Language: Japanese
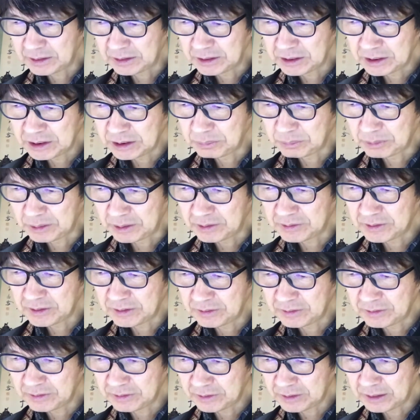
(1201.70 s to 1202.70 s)
西村さ
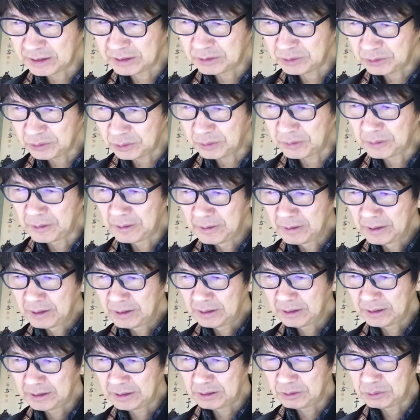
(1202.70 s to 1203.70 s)
んの
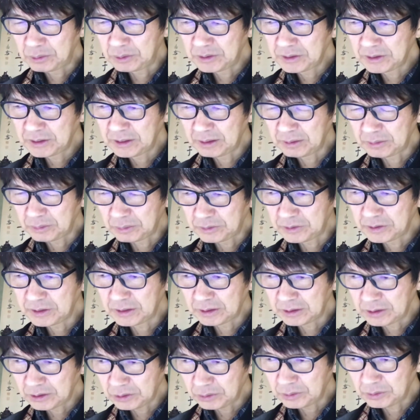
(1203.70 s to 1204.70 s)
えにお通夜のお
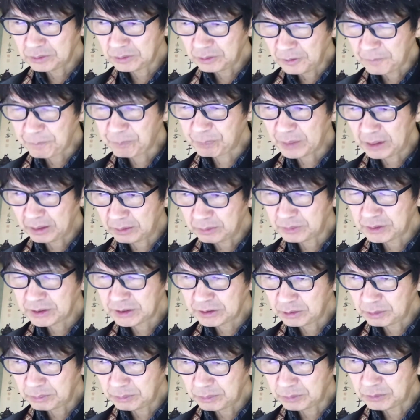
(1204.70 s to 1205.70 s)
説教とお
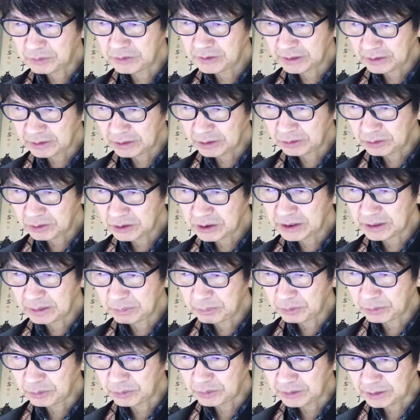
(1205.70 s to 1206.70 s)
勤めお説教をして
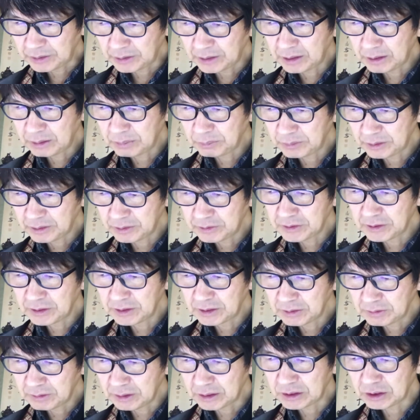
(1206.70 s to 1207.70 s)
もろて河村先
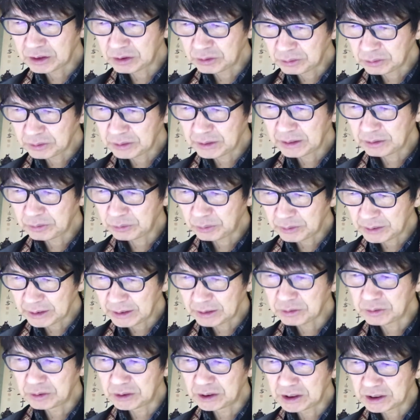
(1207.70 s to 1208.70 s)
生は休憩後
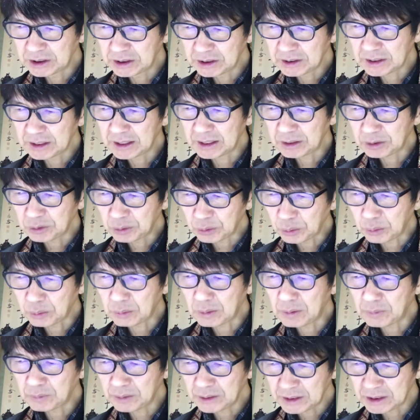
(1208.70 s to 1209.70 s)
約1時間講
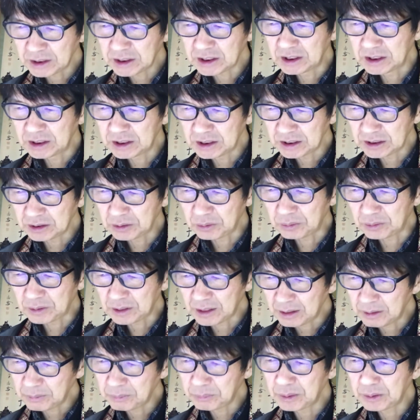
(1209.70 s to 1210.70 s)
話をなし一度
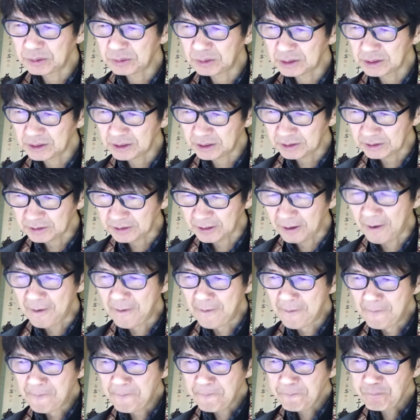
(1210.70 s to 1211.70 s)
感銘を与えた
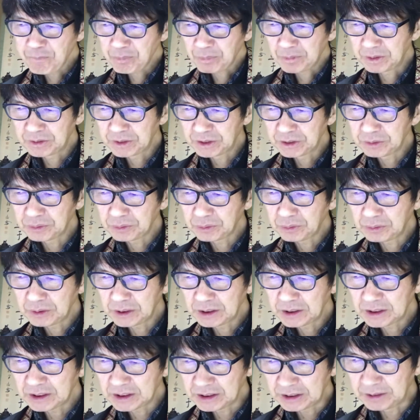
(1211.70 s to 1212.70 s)
15
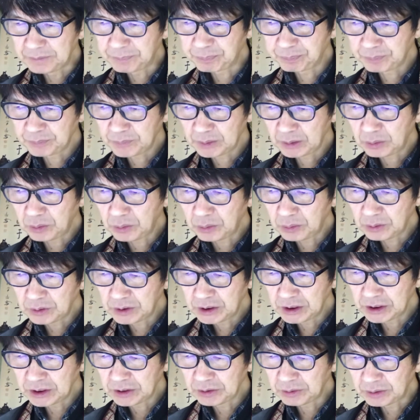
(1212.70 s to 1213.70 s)
日午後
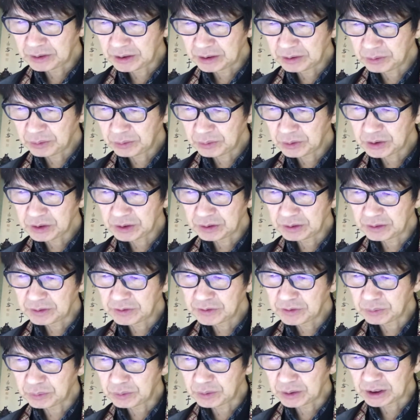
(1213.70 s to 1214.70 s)
2時より同社で
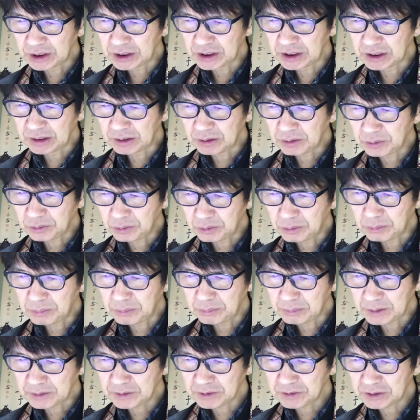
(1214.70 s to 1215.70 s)
葬儀執行
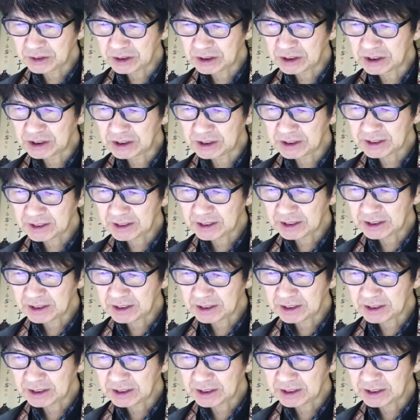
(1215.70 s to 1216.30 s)
松木市歯科